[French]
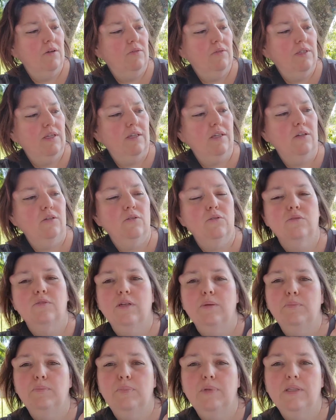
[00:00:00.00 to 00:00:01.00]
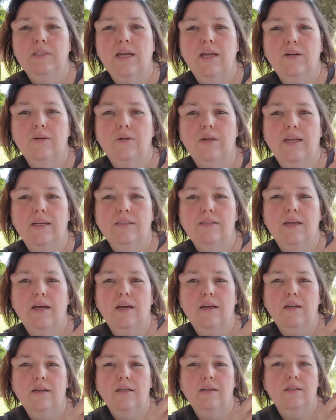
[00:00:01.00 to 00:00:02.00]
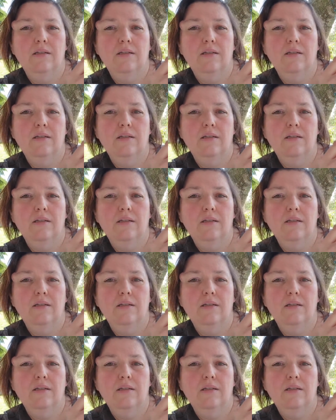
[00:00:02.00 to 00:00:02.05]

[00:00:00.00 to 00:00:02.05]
Vous allez retrouver pina colada,